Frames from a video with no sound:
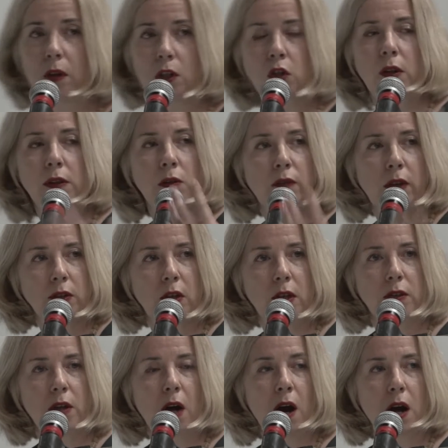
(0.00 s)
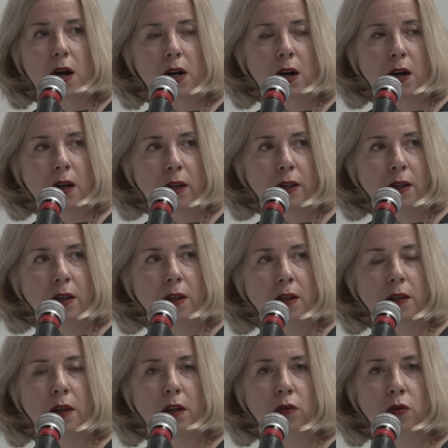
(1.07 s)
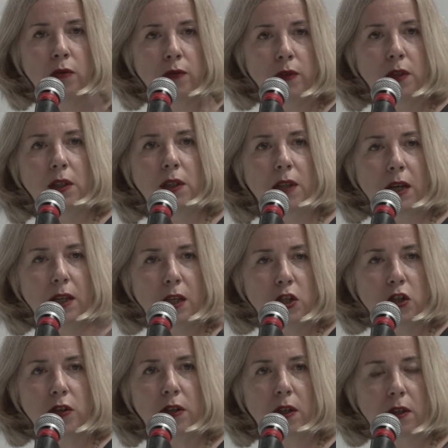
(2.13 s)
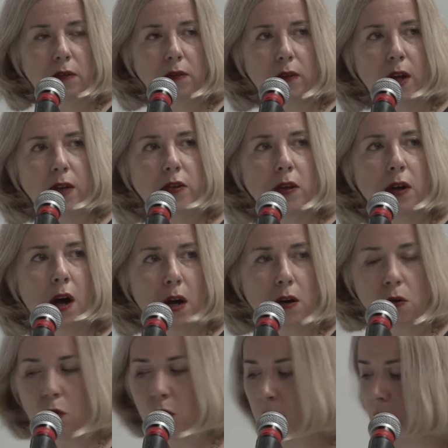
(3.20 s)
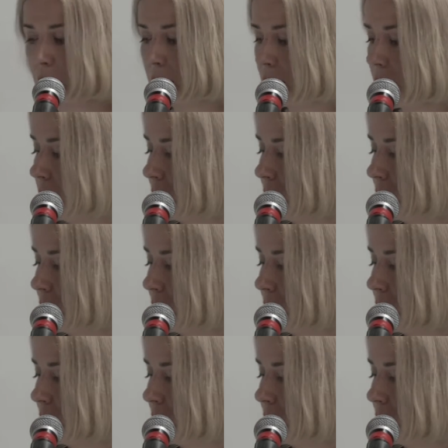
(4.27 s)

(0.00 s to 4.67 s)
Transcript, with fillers: он говорит, что если у вас есть арка, да, то вы логически развиваете арку, как это